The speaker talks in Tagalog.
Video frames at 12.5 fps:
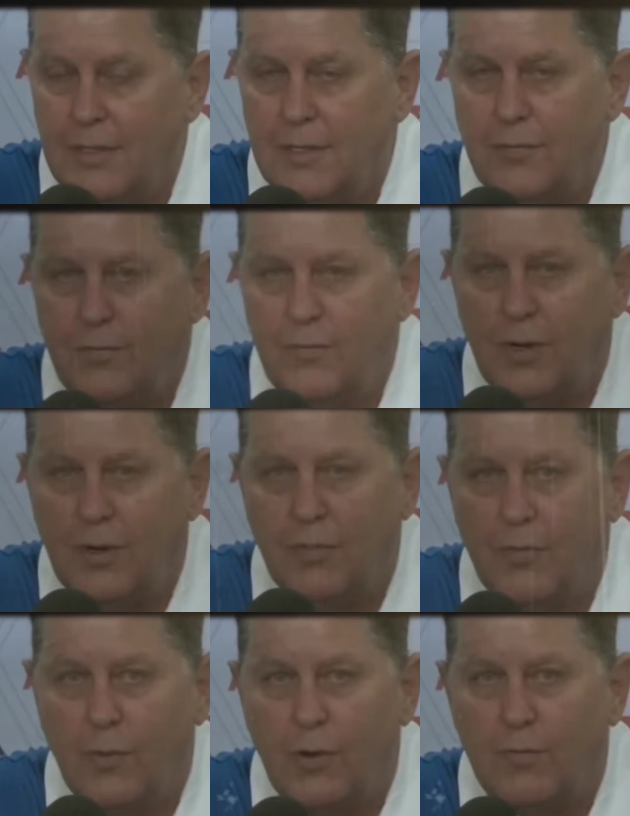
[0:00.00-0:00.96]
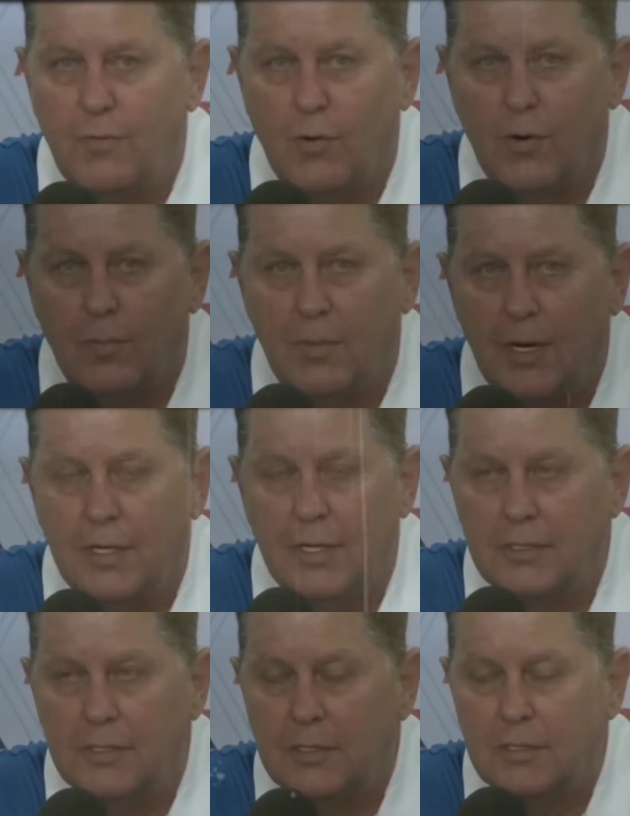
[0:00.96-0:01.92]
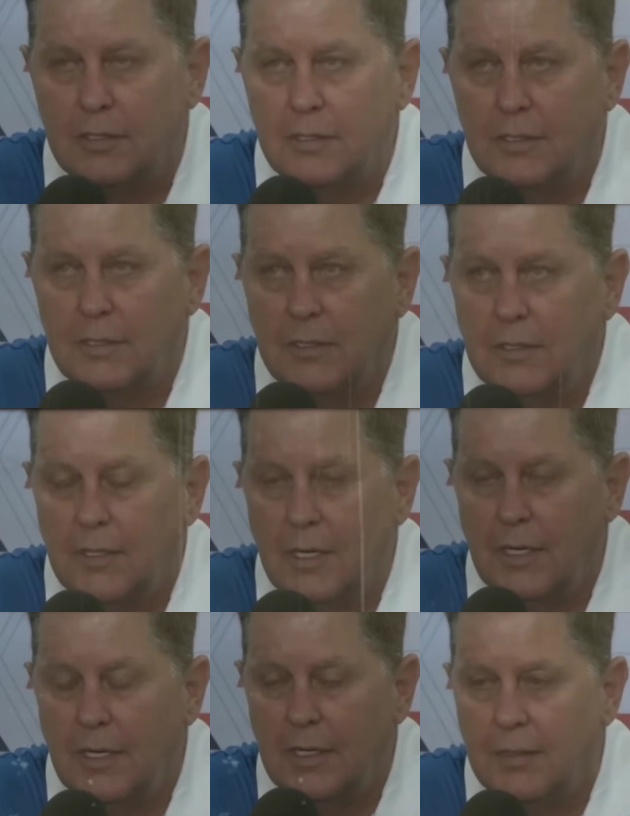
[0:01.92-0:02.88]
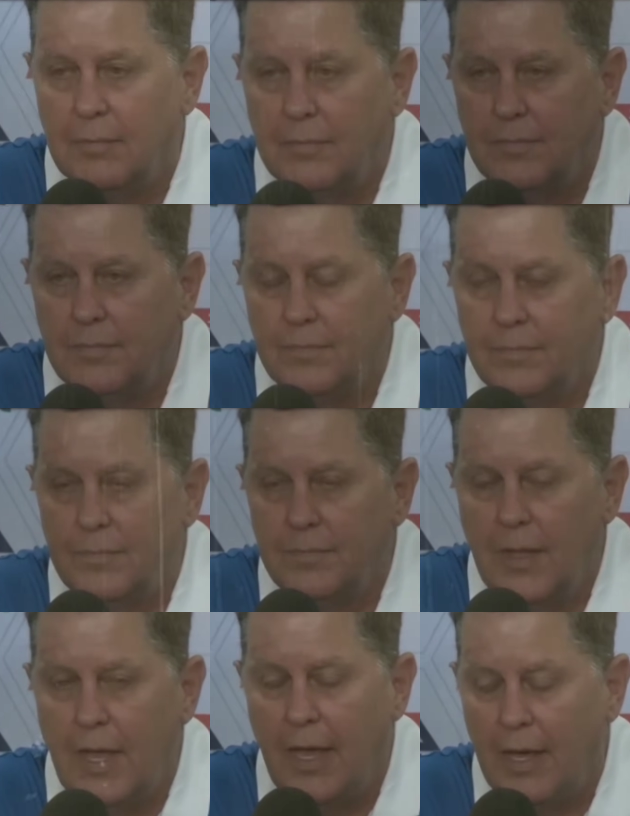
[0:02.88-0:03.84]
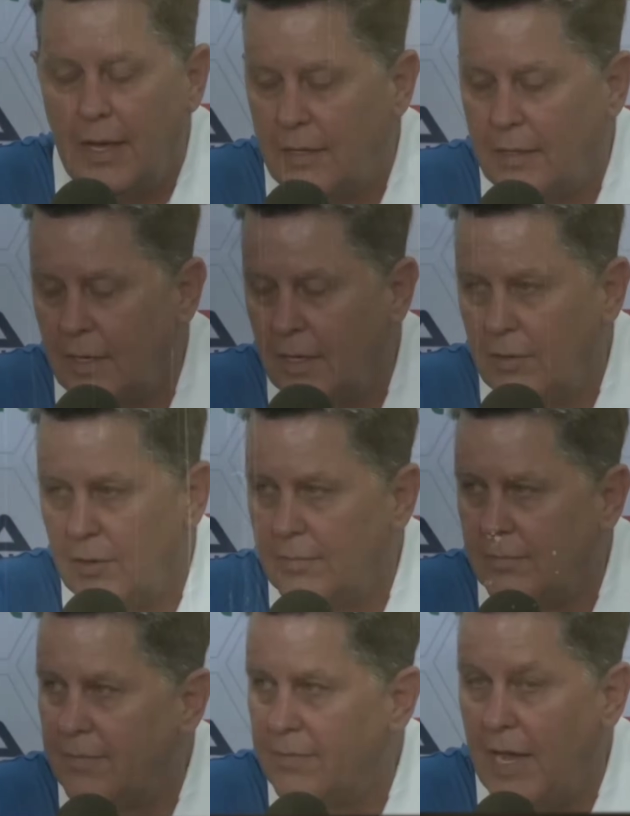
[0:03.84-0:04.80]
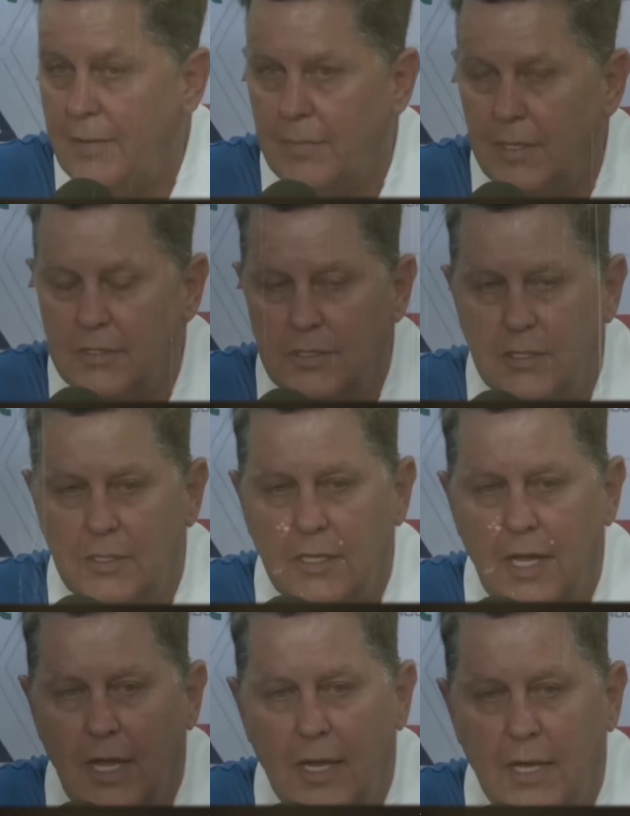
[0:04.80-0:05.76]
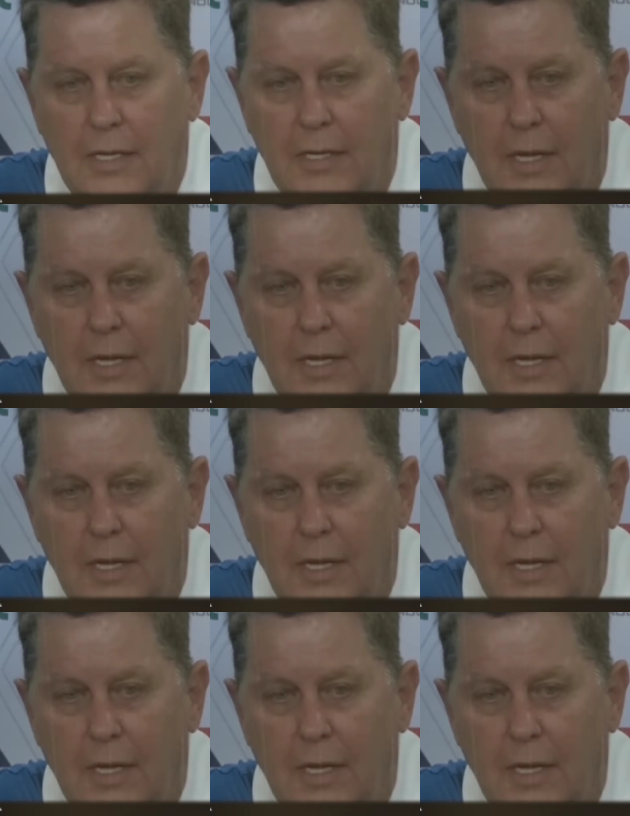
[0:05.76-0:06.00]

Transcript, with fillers: wala pa isang taon, naimbitahan na nga siya para makapaglaro. Malaking opportunity nga ito mga